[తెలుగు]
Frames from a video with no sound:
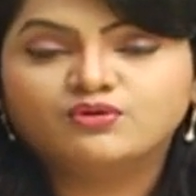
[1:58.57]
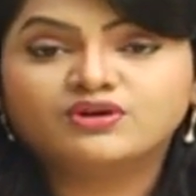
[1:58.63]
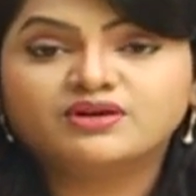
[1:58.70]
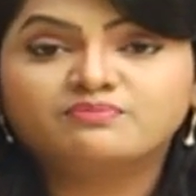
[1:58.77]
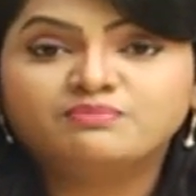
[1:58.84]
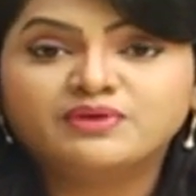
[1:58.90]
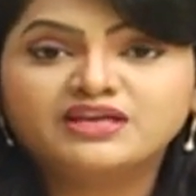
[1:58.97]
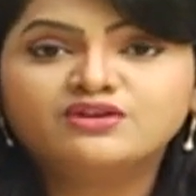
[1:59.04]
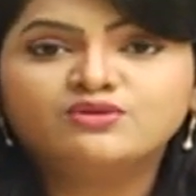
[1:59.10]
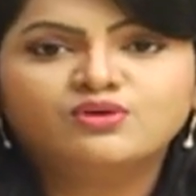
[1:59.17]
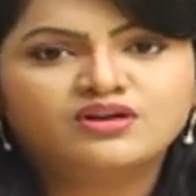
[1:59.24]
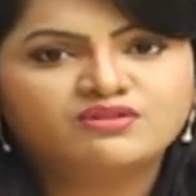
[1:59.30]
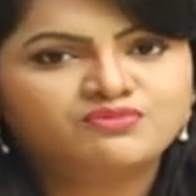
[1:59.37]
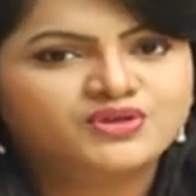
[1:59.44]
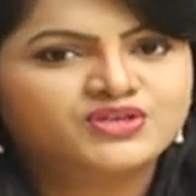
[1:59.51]
ఒక బిగ్
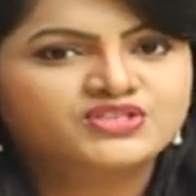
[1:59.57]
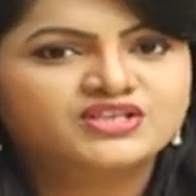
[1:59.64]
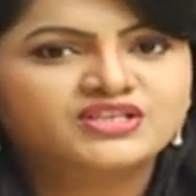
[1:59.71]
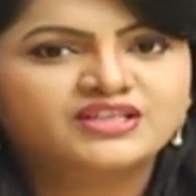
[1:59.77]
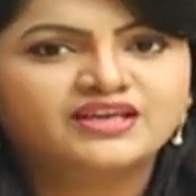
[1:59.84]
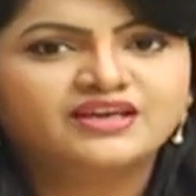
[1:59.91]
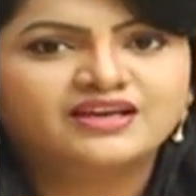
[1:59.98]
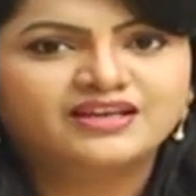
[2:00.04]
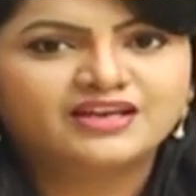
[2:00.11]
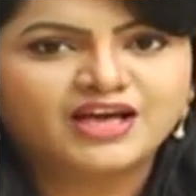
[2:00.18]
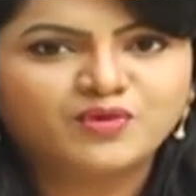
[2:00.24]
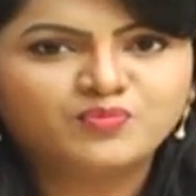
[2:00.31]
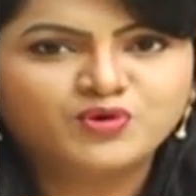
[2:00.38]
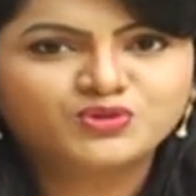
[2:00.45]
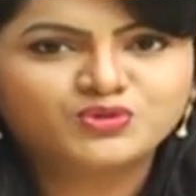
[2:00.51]
నోటిఫికేషన్ అయితే
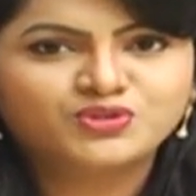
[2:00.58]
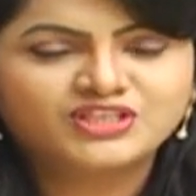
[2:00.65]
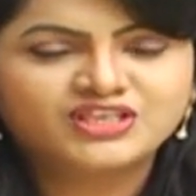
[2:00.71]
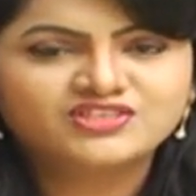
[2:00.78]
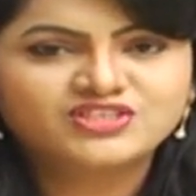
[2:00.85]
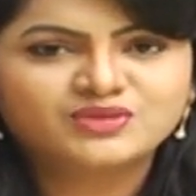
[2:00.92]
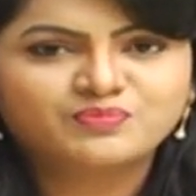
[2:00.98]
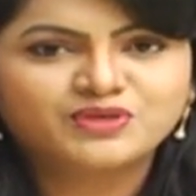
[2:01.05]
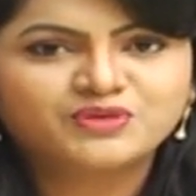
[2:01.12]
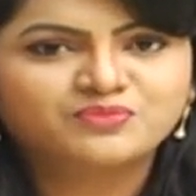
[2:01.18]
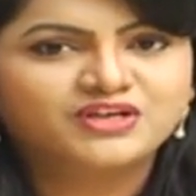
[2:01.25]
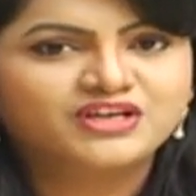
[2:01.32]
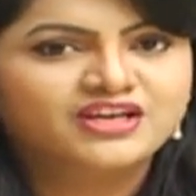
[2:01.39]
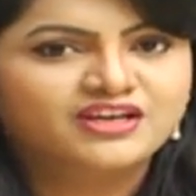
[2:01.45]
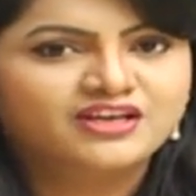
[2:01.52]
రాబోతోంది అని చెప్పడం
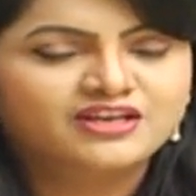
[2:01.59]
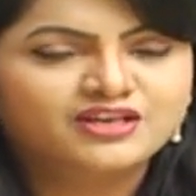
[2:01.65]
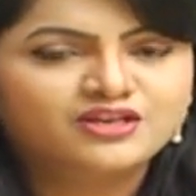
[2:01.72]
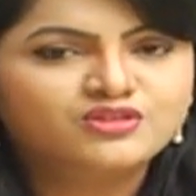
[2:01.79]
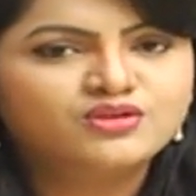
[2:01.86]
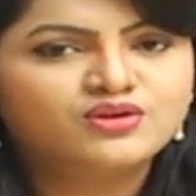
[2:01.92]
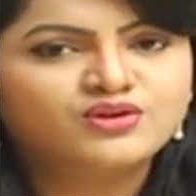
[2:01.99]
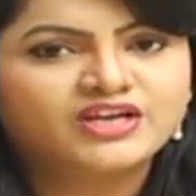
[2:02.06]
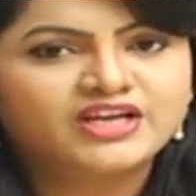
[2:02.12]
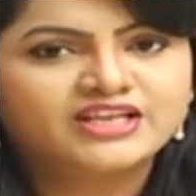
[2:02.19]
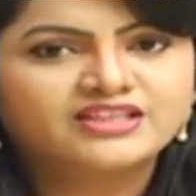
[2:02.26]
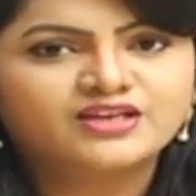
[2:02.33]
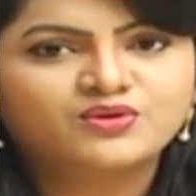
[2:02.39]
నిరుద్యోగులకైతే